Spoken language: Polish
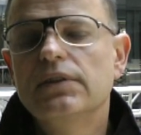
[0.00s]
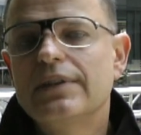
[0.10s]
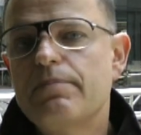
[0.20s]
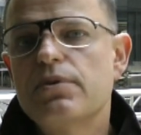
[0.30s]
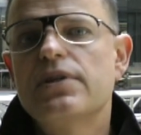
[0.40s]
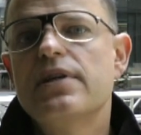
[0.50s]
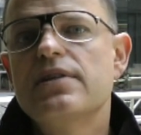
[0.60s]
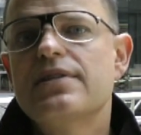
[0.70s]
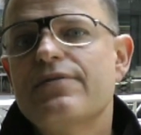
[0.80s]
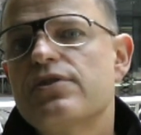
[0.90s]
na
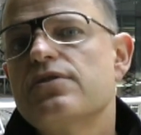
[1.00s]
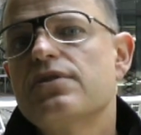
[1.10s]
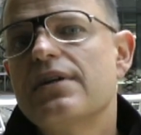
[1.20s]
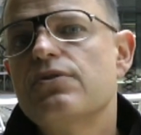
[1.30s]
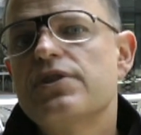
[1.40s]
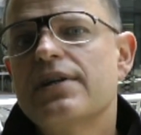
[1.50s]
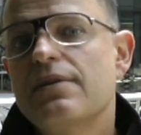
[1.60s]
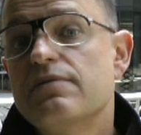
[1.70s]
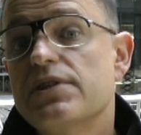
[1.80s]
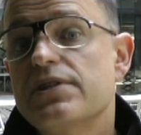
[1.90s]
portierni zawsze co rano
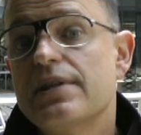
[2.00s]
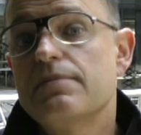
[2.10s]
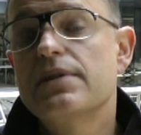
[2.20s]
czekały właśnie na